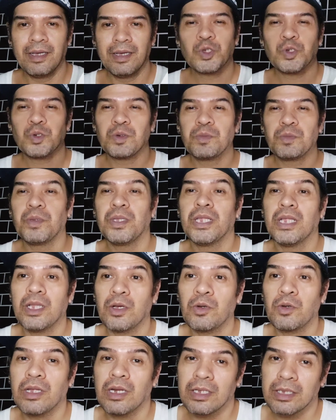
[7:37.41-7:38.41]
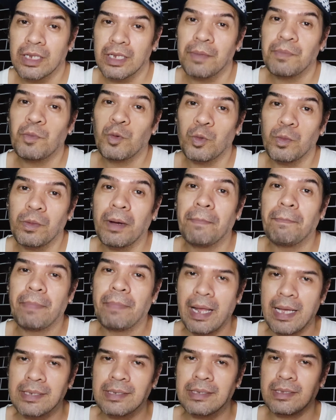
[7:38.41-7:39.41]
So, yung binili ko na lang talaga puro mga
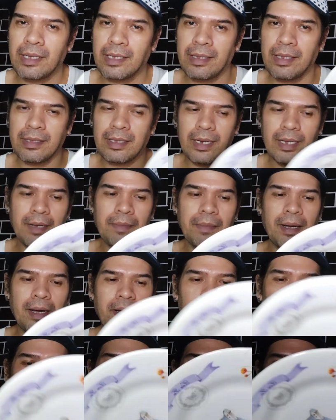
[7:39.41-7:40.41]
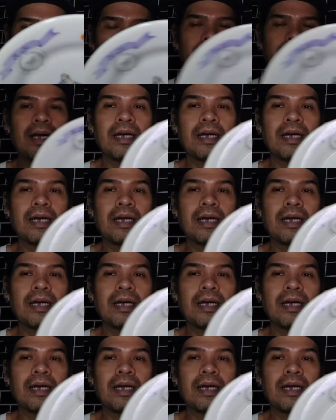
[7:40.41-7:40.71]
plastic na talaga mga kating.